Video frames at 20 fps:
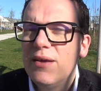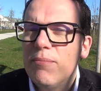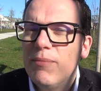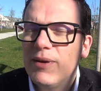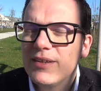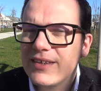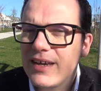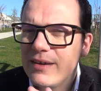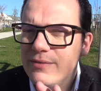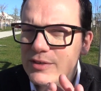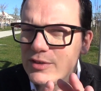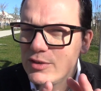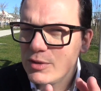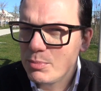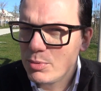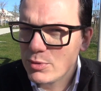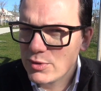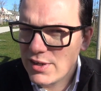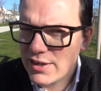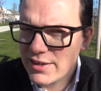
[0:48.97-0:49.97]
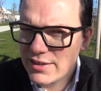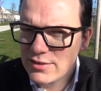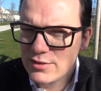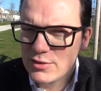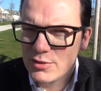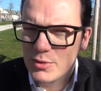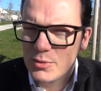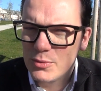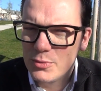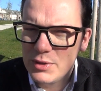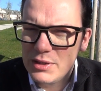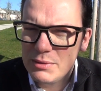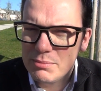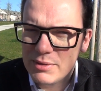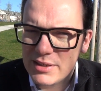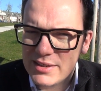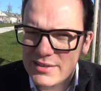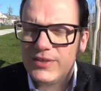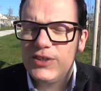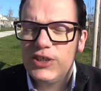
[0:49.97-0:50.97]
Mais très vite se pose la question, oui,
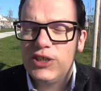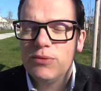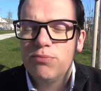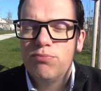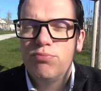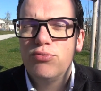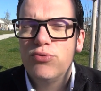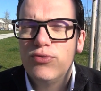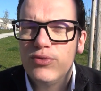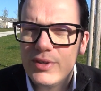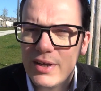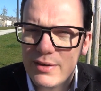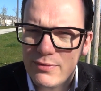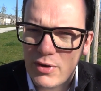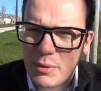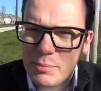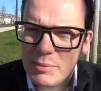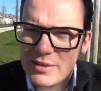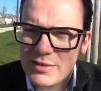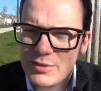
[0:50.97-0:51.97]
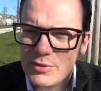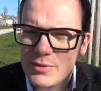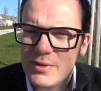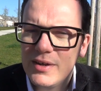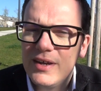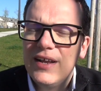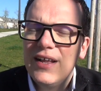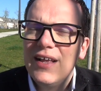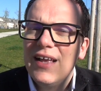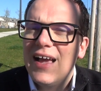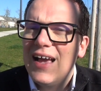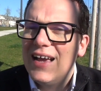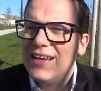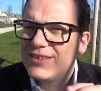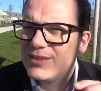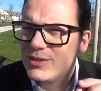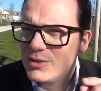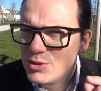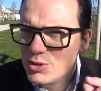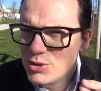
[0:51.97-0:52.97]
mais si j'ai beaucoup d'informations,
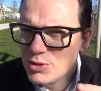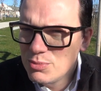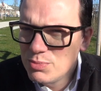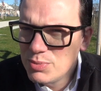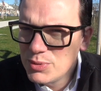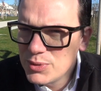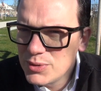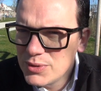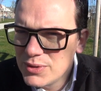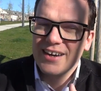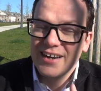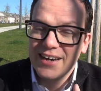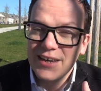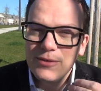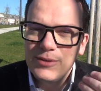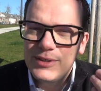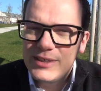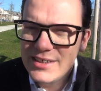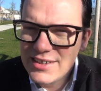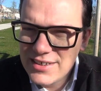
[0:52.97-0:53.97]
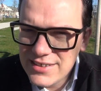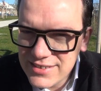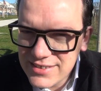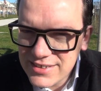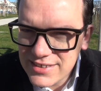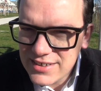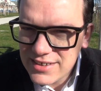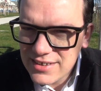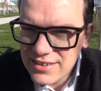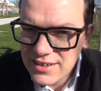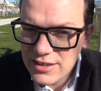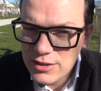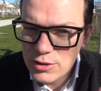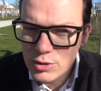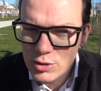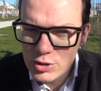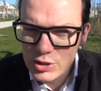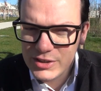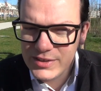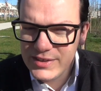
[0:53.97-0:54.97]
est-ce que je peux réutiliser les
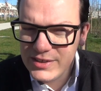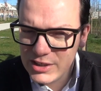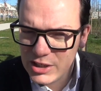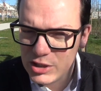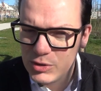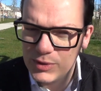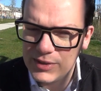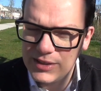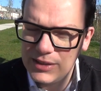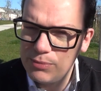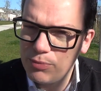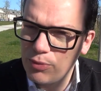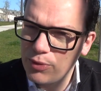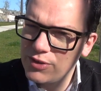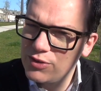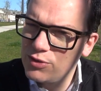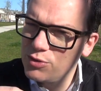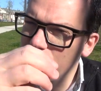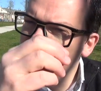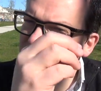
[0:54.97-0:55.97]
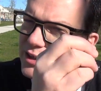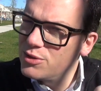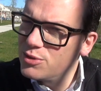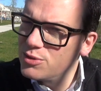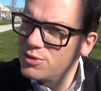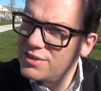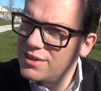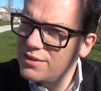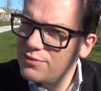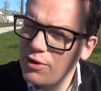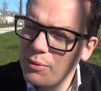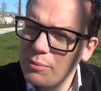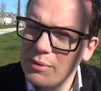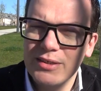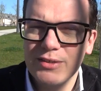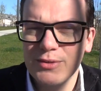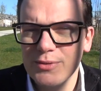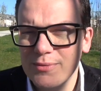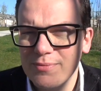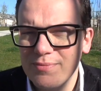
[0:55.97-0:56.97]
lieux que j'ai déjà choisis pour y stocker d'autres
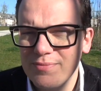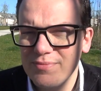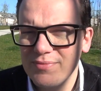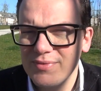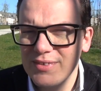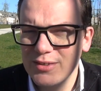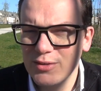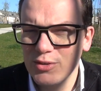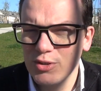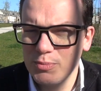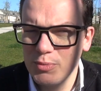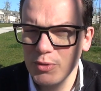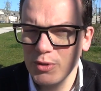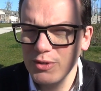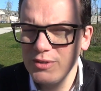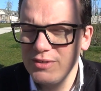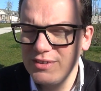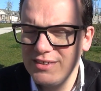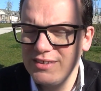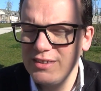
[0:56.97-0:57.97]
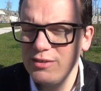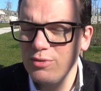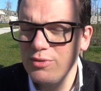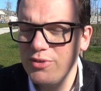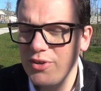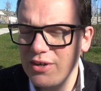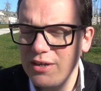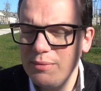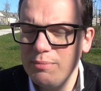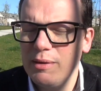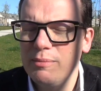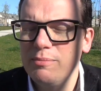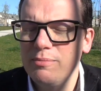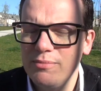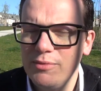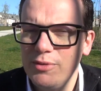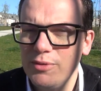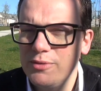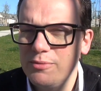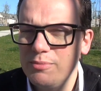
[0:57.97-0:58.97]
informations Est-ce que je peux réutiliser tout le temps les
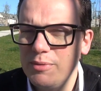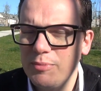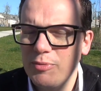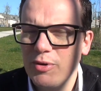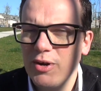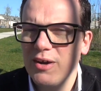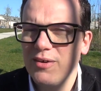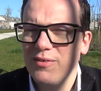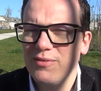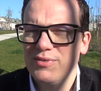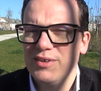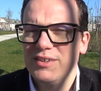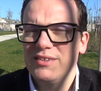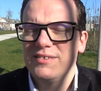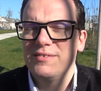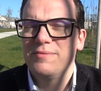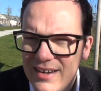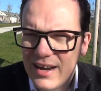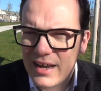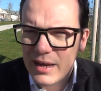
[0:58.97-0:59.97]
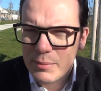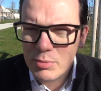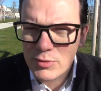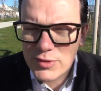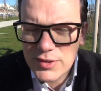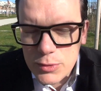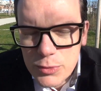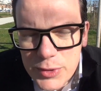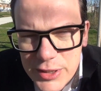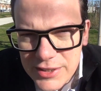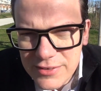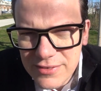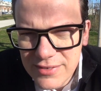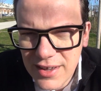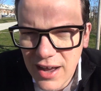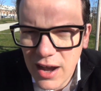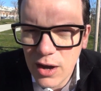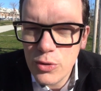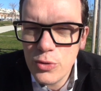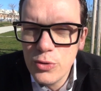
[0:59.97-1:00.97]
mêmes lieux de mémoire en fait La réponse est oui,
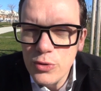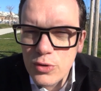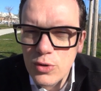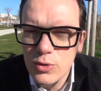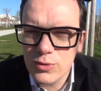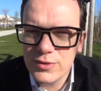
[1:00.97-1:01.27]
à une